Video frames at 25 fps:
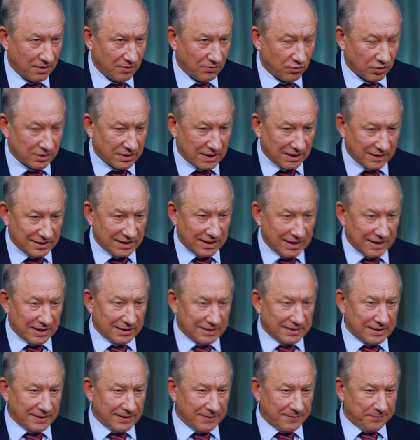Вот когда
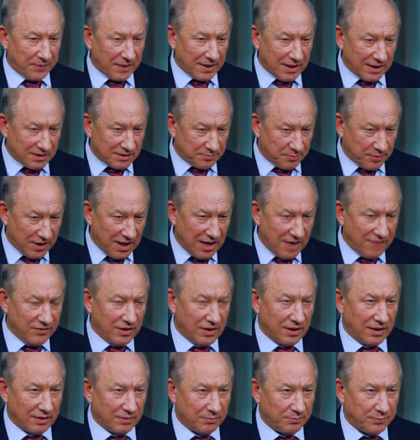это
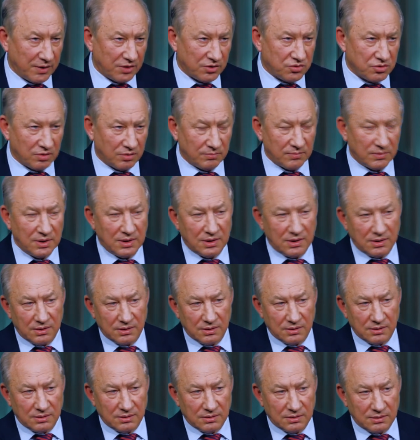отправили, причем
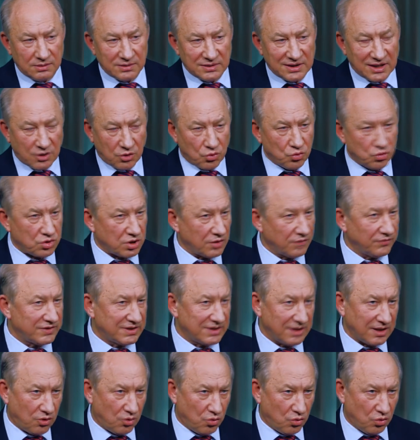э, нарушив
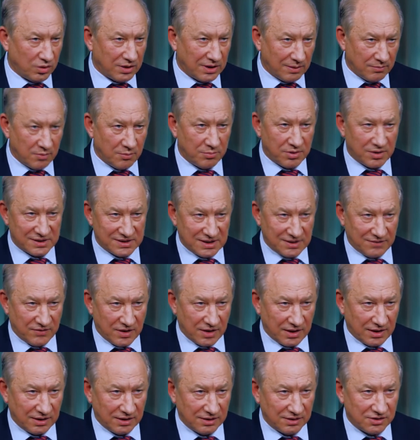закон об
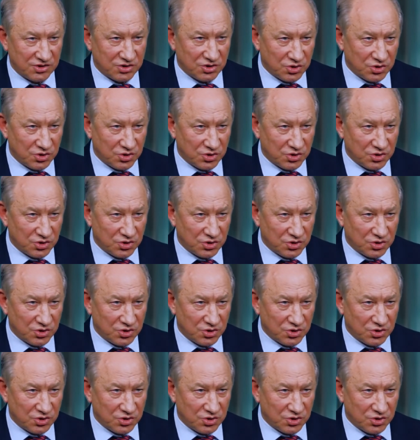образовании,